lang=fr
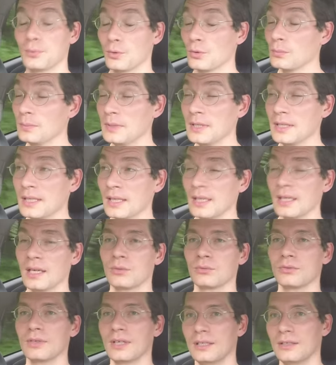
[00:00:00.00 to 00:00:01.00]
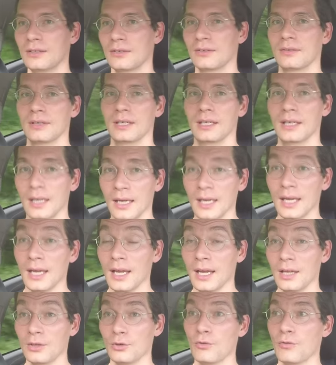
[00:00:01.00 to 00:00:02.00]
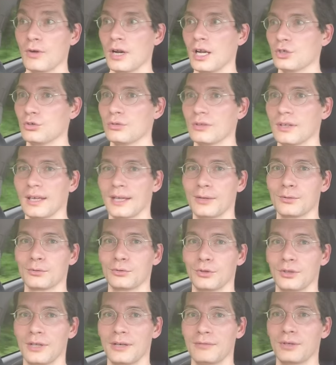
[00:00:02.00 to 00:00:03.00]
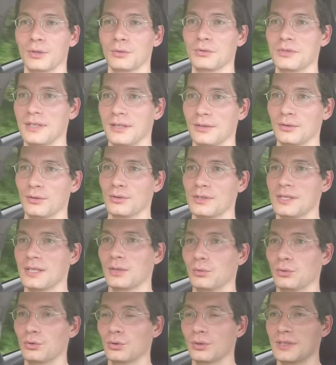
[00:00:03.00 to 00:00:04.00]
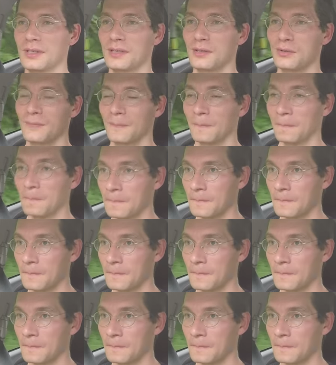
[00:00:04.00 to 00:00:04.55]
compliqué, contraignant. Et... Donc voilà, je suis très content d'avoir eu cette autorisation.